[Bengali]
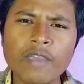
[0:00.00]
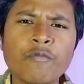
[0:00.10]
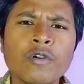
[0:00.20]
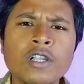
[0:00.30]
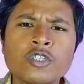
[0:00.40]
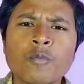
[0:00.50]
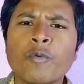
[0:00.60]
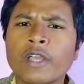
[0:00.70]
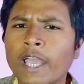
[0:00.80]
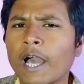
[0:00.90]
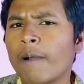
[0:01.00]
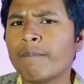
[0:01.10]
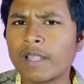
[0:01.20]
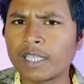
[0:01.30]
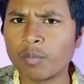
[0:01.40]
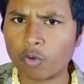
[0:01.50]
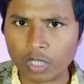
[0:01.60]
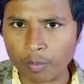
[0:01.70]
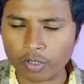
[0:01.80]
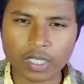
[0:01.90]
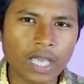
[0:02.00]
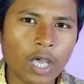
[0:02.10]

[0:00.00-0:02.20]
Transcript: এই ফোনটি সম্পর্কে আপনার কি মতামত